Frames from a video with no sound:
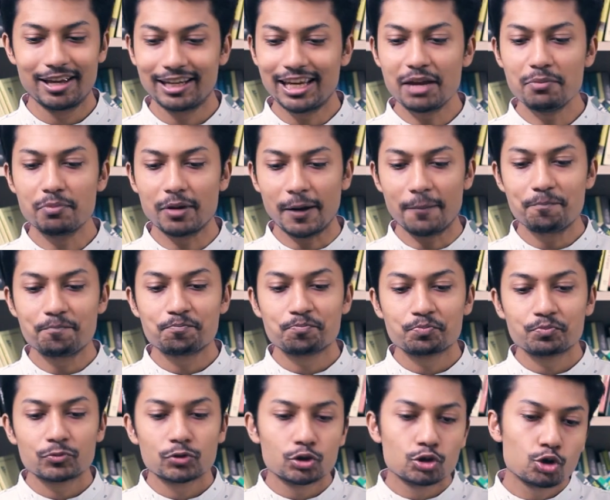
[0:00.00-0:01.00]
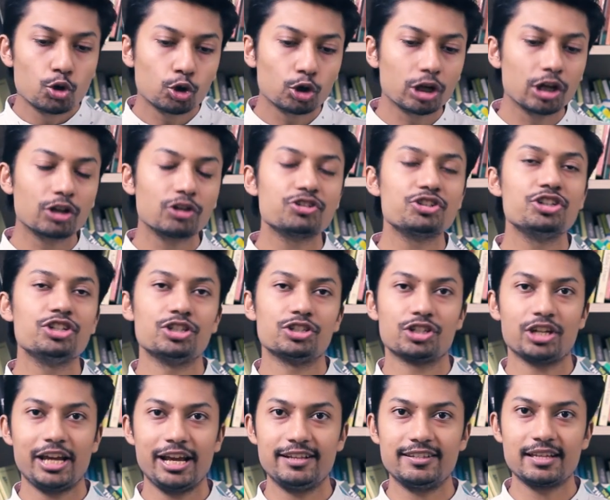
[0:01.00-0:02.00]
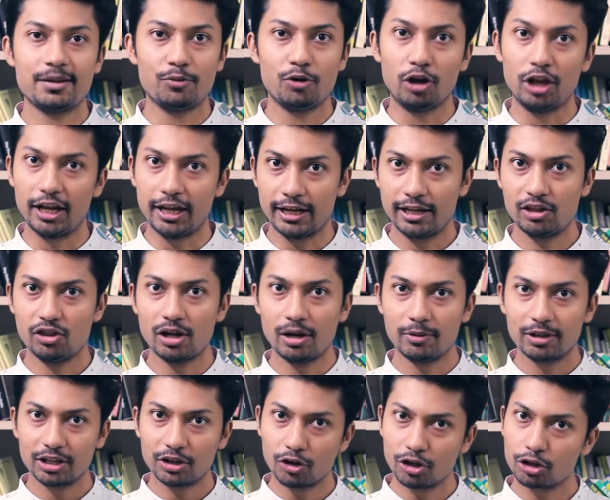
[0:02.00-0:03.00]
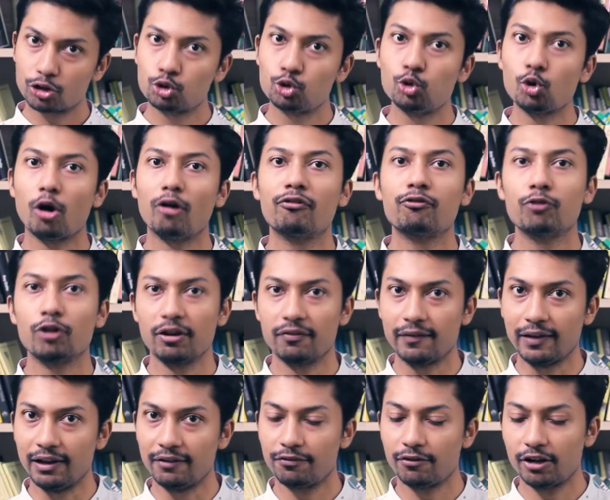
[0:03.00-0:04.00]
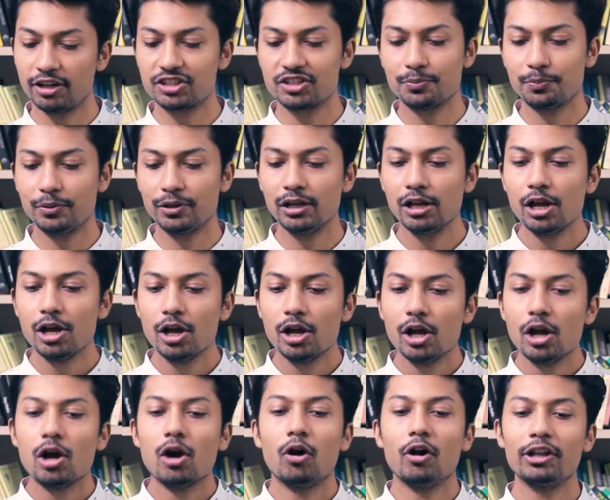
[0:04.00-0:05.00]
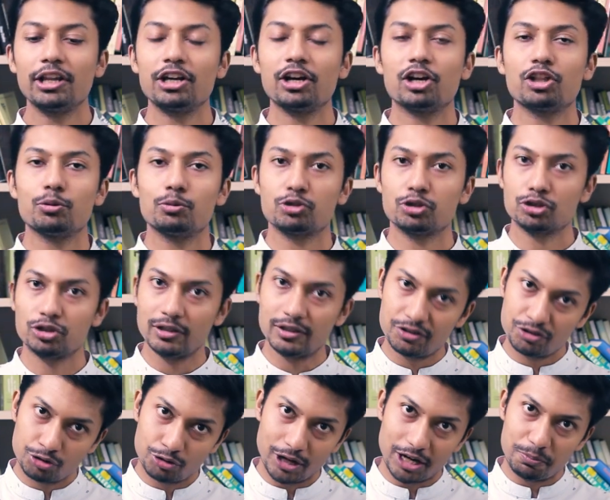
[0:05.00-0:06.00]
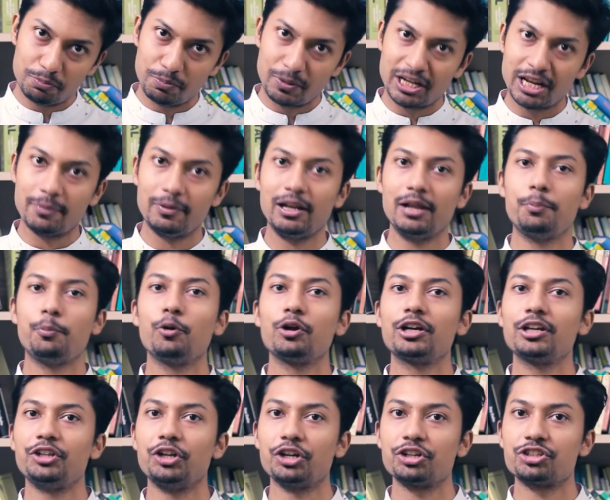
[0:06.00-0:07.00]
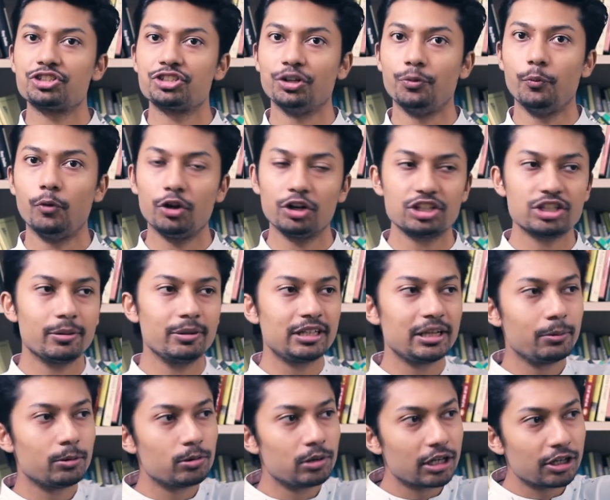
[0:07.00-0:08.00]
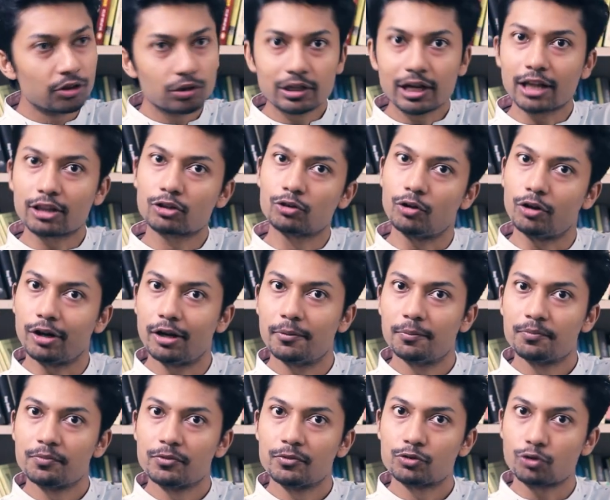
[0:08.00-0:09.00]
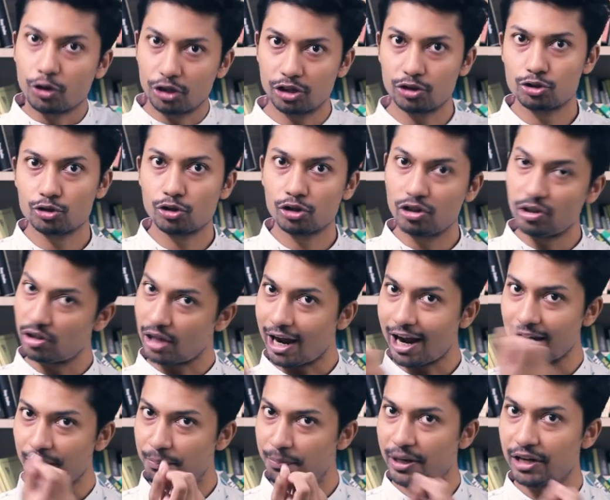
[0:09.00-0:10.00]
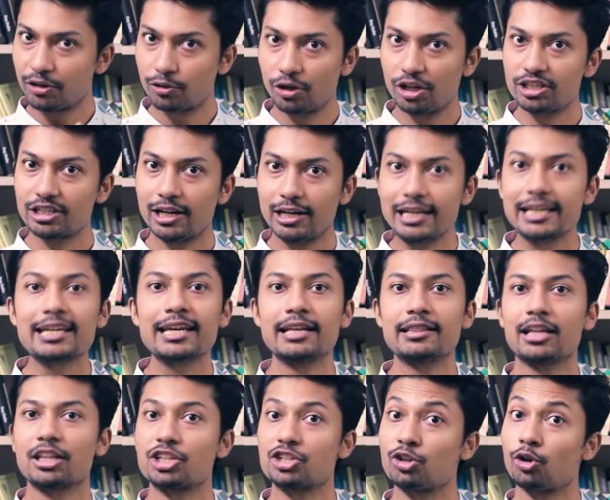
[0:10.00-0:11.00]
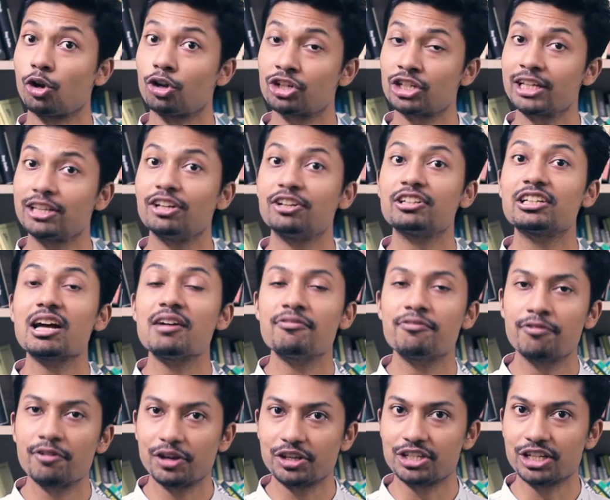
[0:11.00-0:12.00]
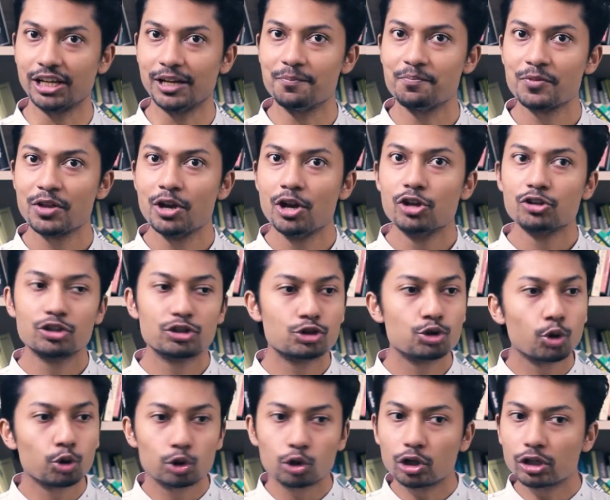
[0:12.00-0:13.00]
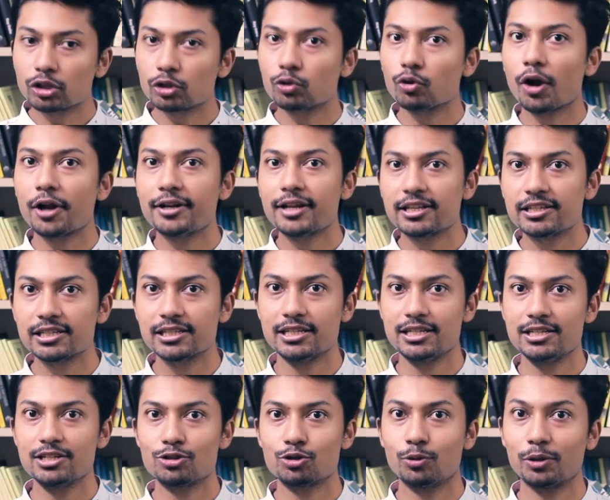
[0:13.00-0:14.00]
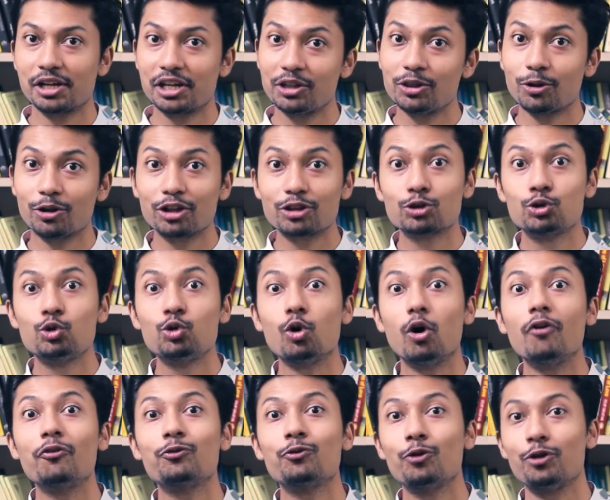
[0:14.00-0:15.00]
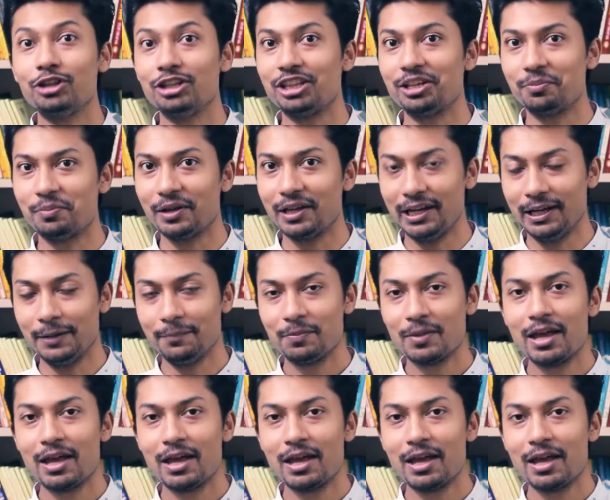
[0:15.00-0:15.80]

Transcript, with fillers: কিংবা ছোটোখাটো জিনিস এক্সাম হলে কিন্তু আমাদেরকে অনেক থ্রু অফ করে ফেলে ফর এক্সাম্পল অনেকে হয়তো সবসময় স্ট্রেট টেবিলে পরীক্ষা দিয়ে আসছে অনেক জায়গায় টেবিলগুলো একটু কাত করা সো অনেকের জন্য কিন্তু হার্ড বেন করে যারা লিখে তার জন্য অনেক ক্ষেত্রে টাফ হয়ে যায় তো ছোটোখাটো কয়েকটা জিনিস তোমার কিন্তু অনেক থ্রো অফ করে দিতে পারে